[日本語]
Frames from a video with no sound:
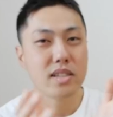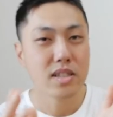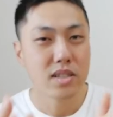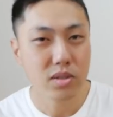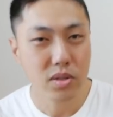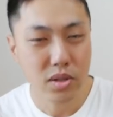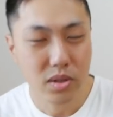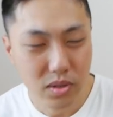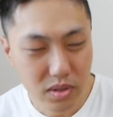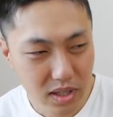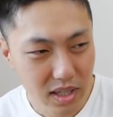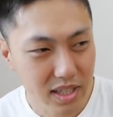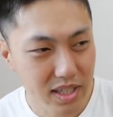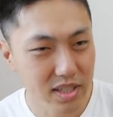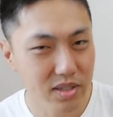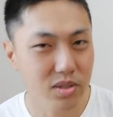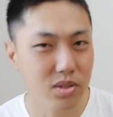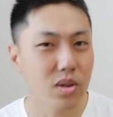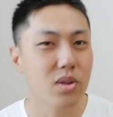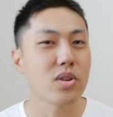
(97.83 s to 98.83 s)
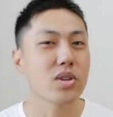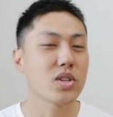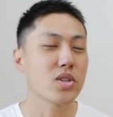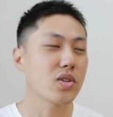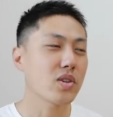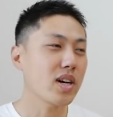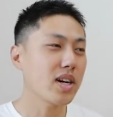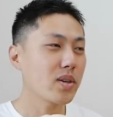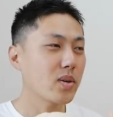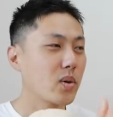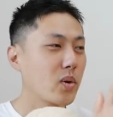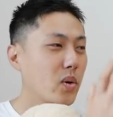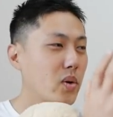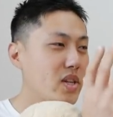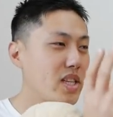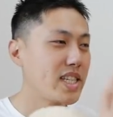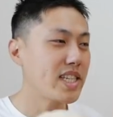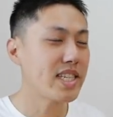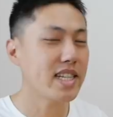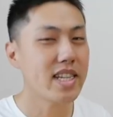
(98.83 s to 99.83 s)
どういうことかっていうと、小学校
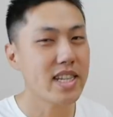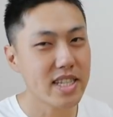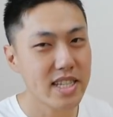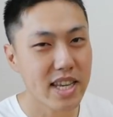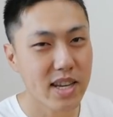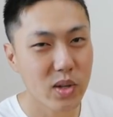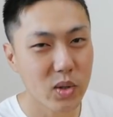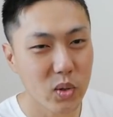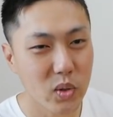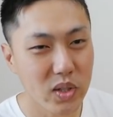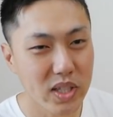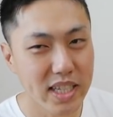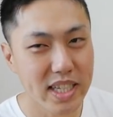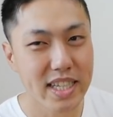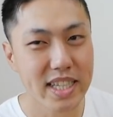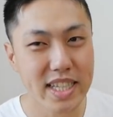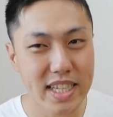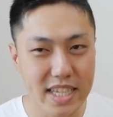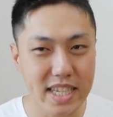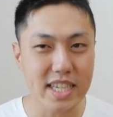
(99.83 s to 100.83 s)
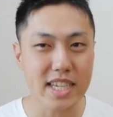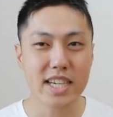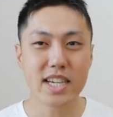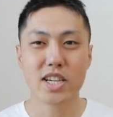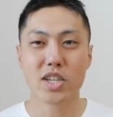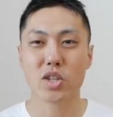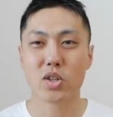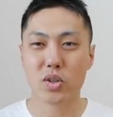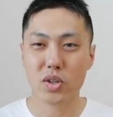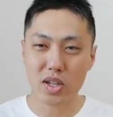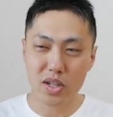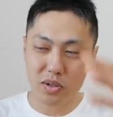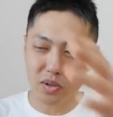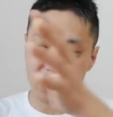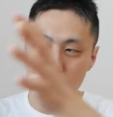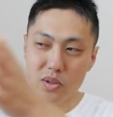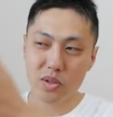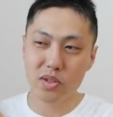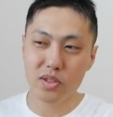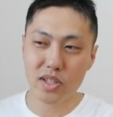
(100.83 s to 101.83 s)
1年生の時に、小学校
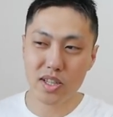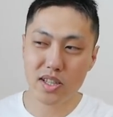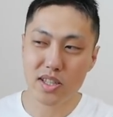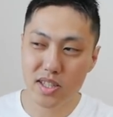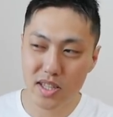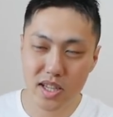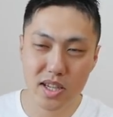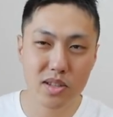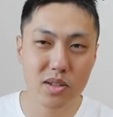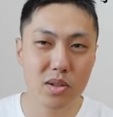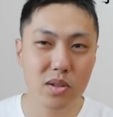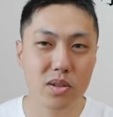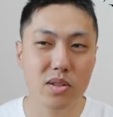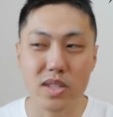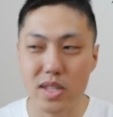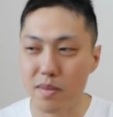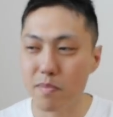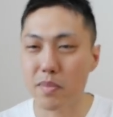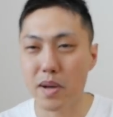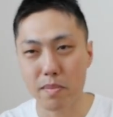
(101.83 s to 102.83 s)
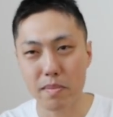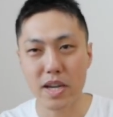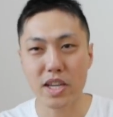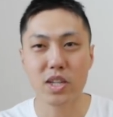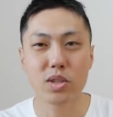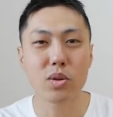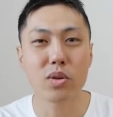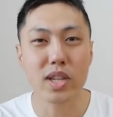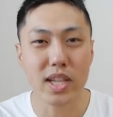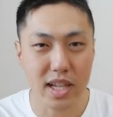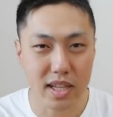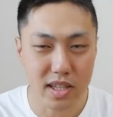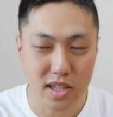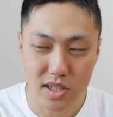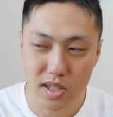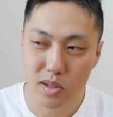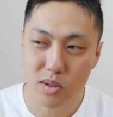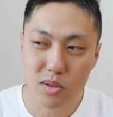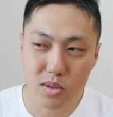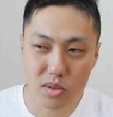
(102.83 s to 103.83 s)
6年生の先輩、まあ一人なんで
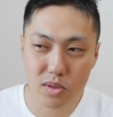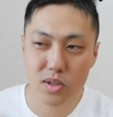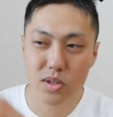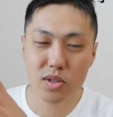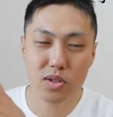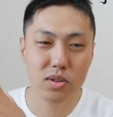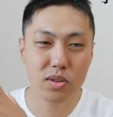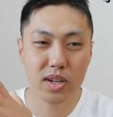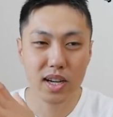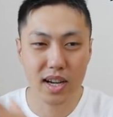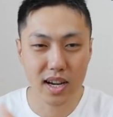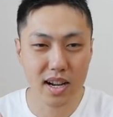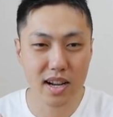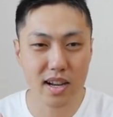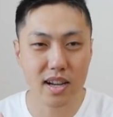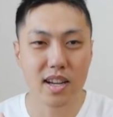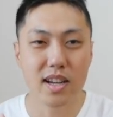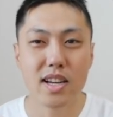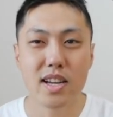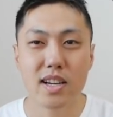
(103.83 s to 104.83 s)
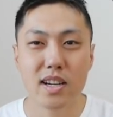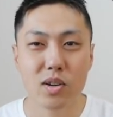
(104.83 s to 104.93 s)
すけど、その人から、